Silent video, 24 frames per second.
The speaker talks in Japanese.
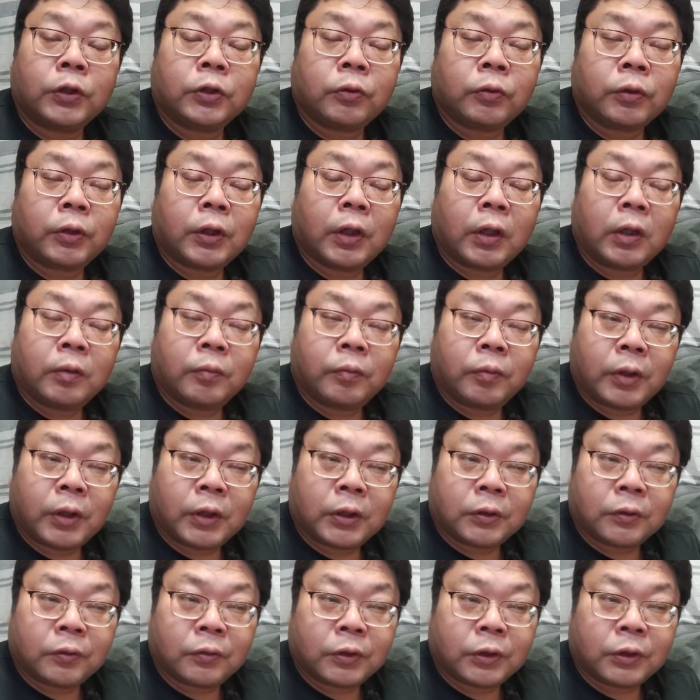一応
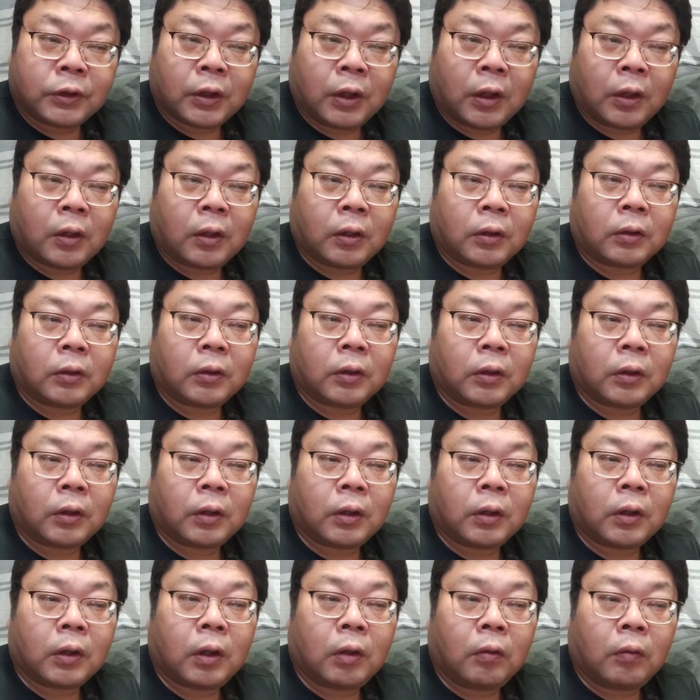キャリブレーションして測った
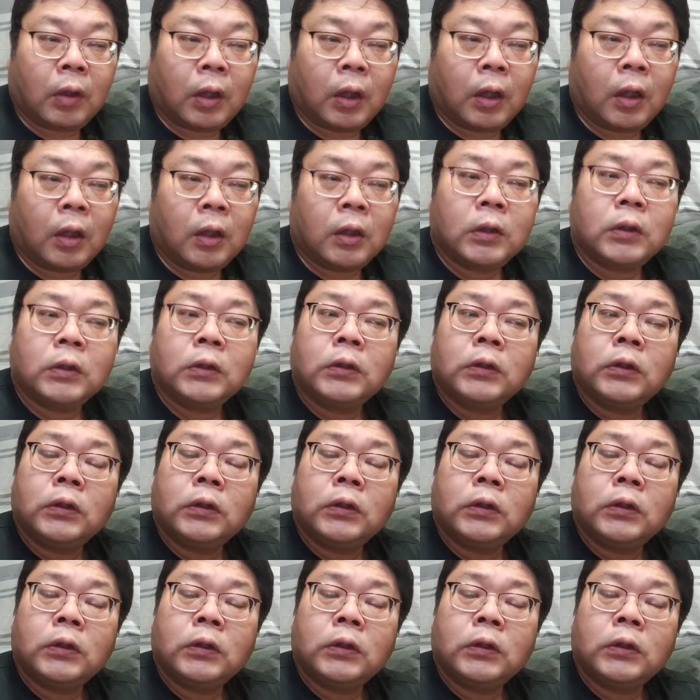結果は、